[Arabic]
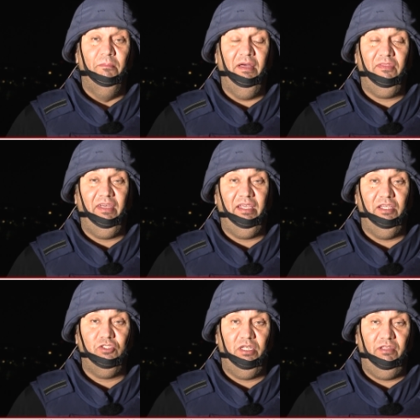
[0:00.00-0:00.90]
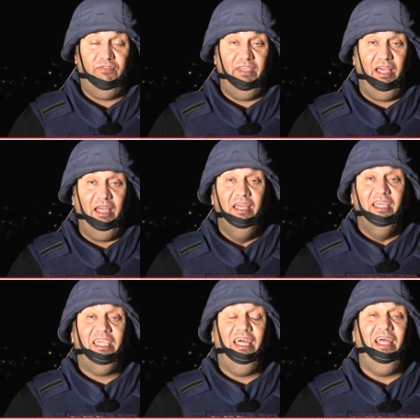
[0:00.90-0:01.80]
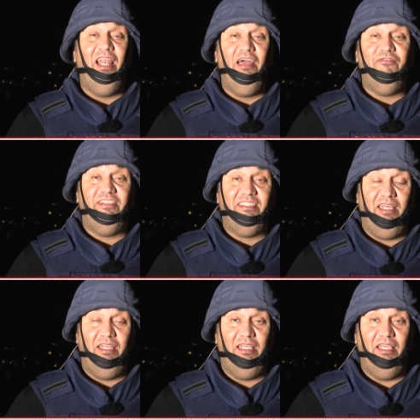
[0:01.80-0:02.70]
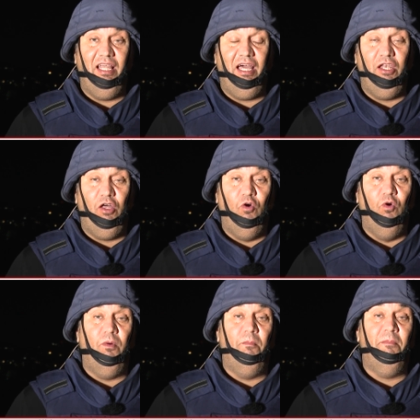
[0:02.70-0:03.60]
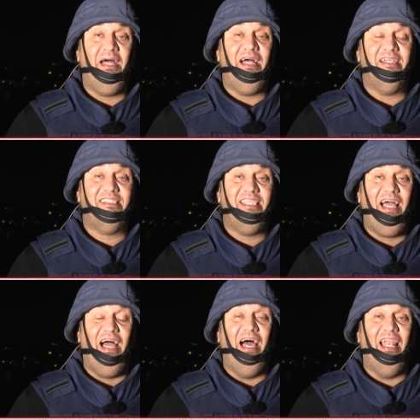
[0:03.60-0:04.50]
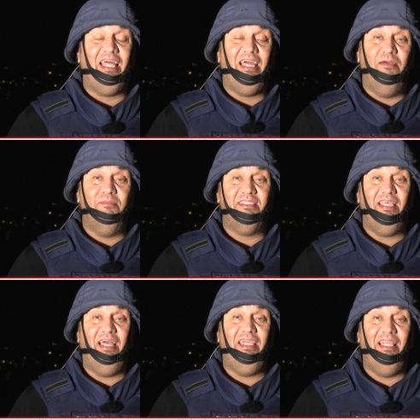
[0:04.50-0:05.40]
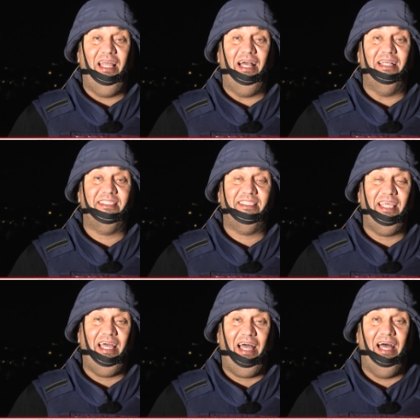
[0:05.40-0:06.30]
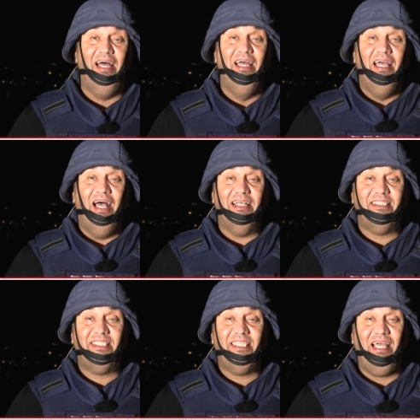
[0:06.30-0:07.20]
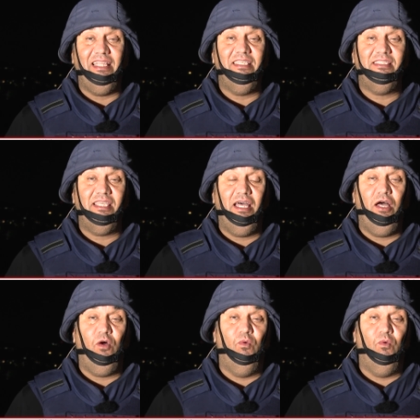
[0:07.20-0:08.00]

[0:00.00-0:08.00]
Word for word: ماذا يجري فيها كان لافتا إلى أنه مع الساعة الخامسة إلى الساعة السادسة